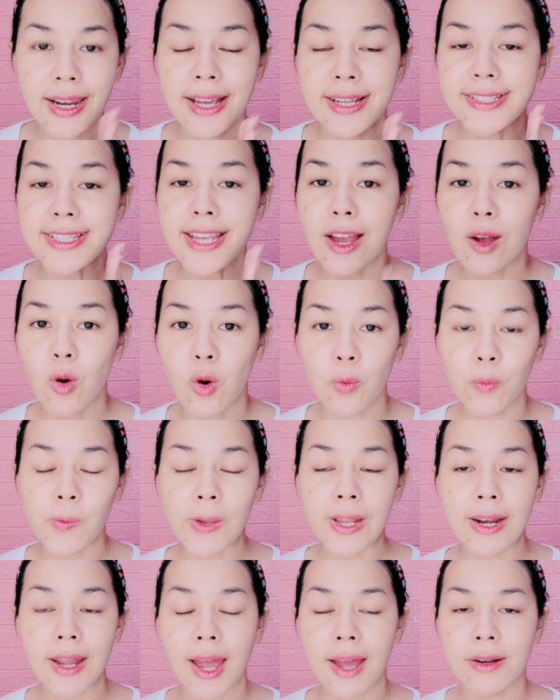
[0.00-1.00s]
หลังจากครบ
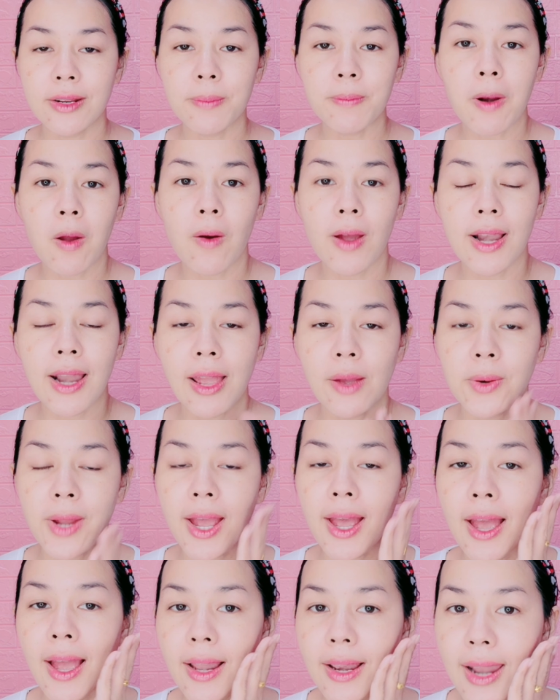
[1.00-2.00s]
เวลาเรียบร้อยแล้ว
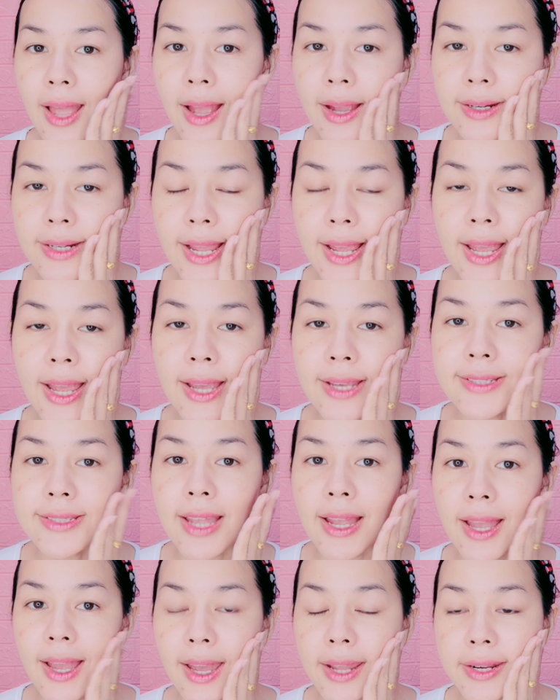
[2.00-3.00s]
นะคะ ล้างหน้าให้
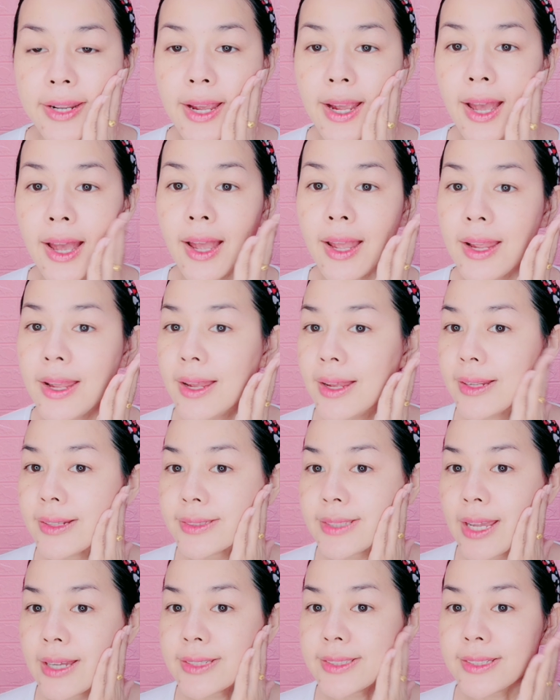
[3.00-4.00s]
สะอาดนะคะ
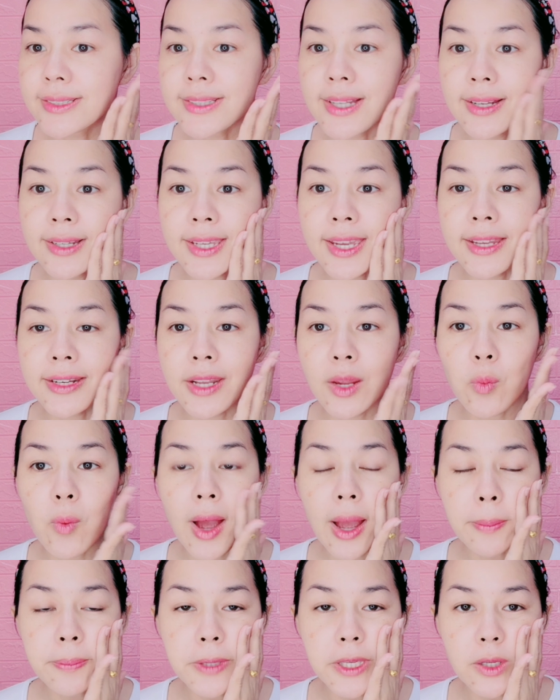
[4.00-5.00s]
และจะสังเกตได้
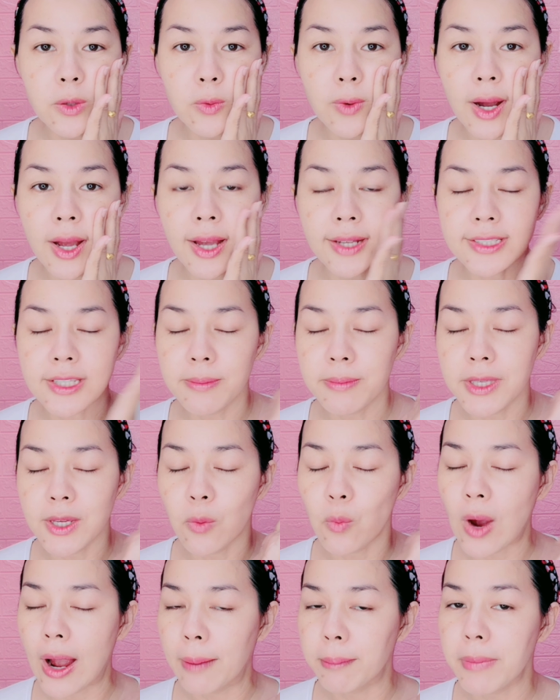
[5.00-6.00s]
ว่าผิวอะค่ะจะมี
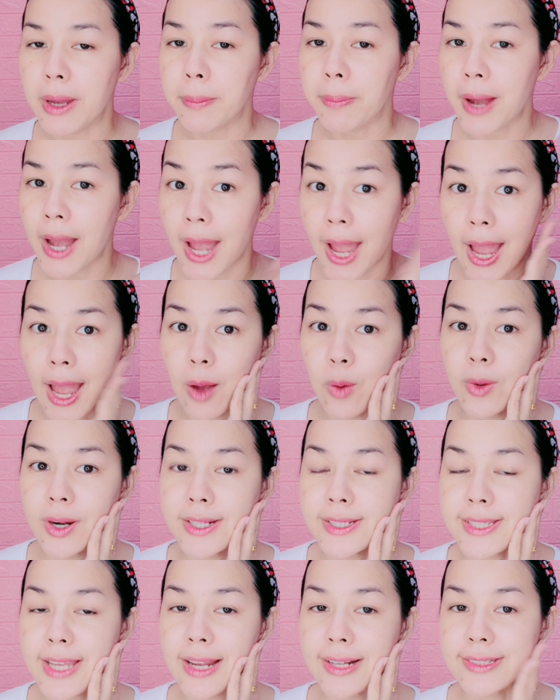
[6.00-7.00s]
ความแบบขาวก
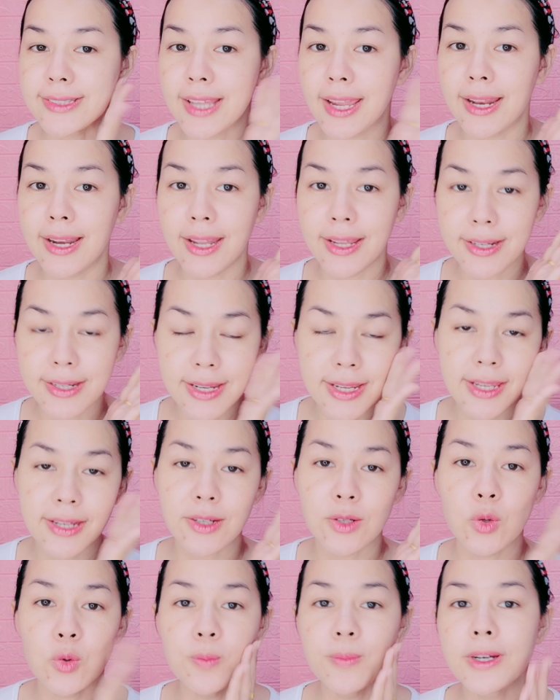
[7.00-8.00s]
ระจ่างใสและเนีย
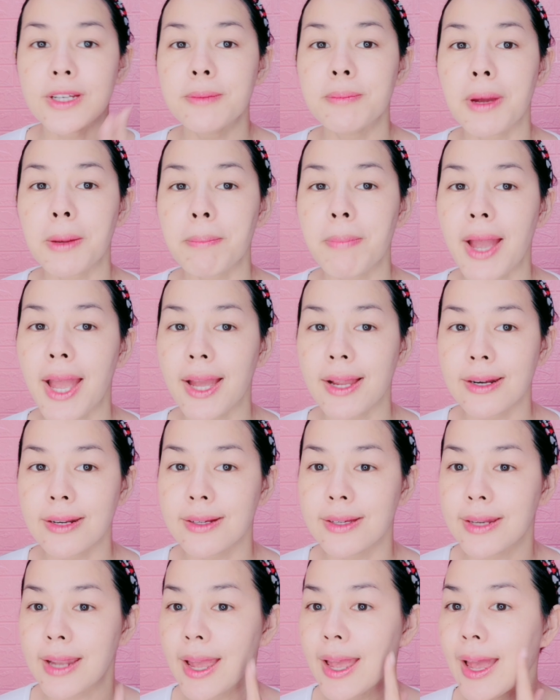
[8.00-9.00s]
นนุ่มขึ้นมากๆ
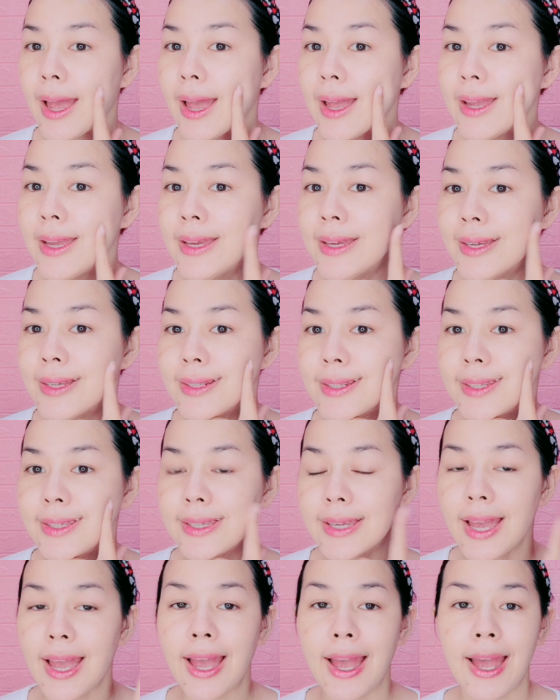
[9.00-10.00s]
เลยนะคะ
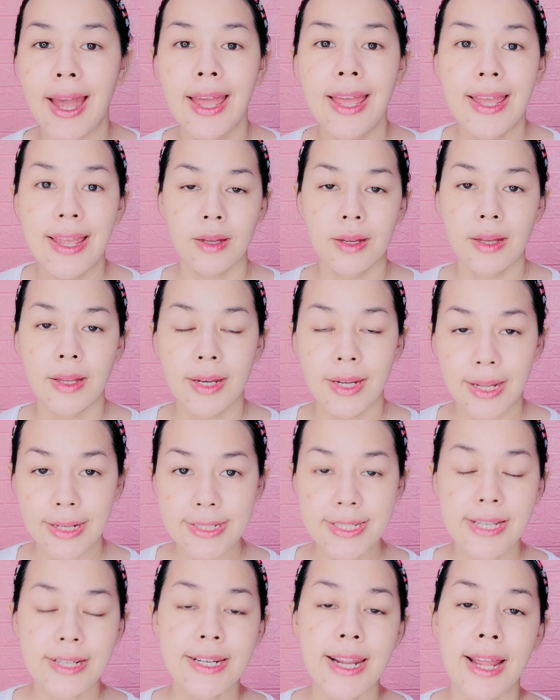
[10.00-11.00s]
นี่ค่ะ หลั
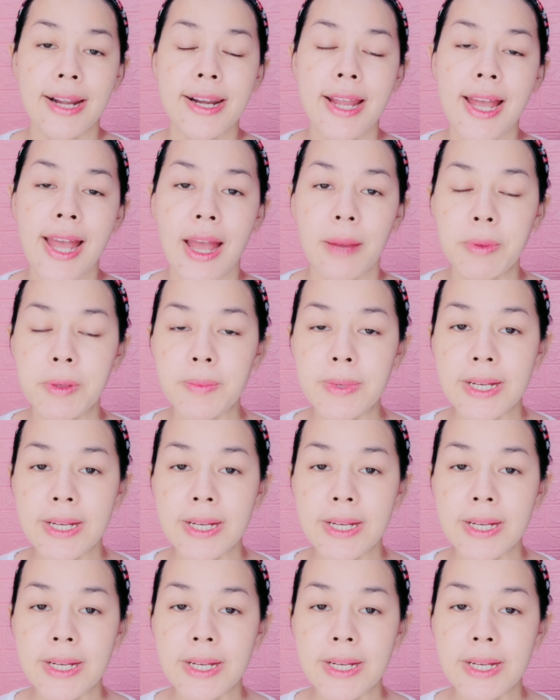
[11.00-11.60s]
งจากนั้นนะคะ